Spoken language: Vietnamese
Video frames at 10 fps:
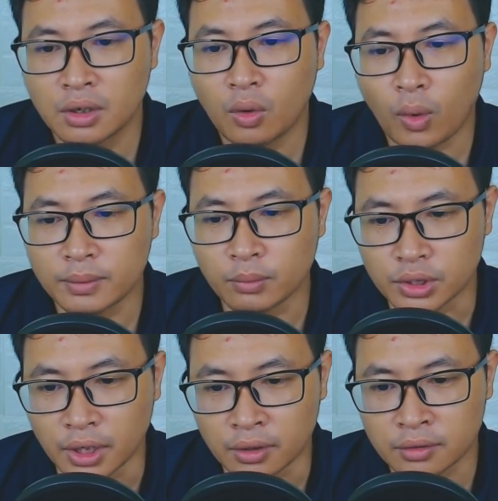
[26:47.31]
Oanh một
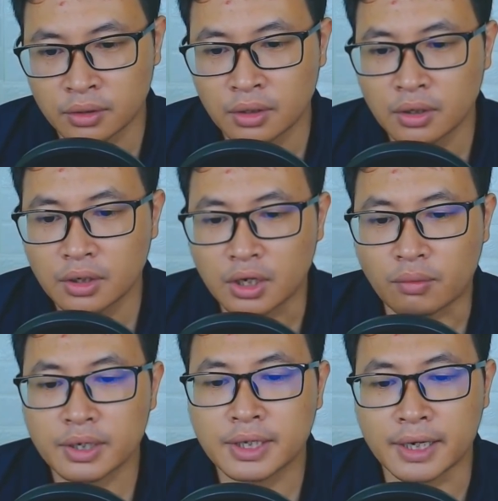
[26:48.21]
tiếng
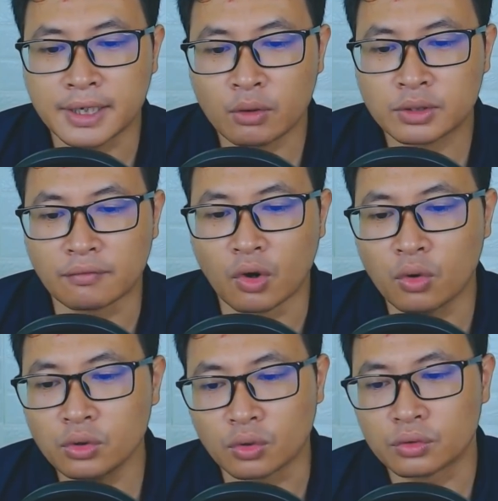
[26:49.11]
Ngọc Kinh Thành lao thẳng vào
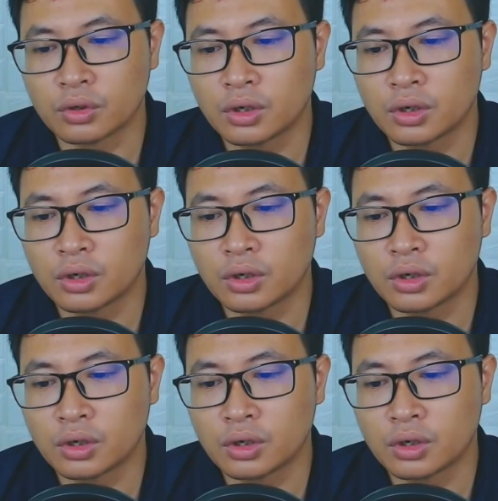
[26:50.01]
hỗn độn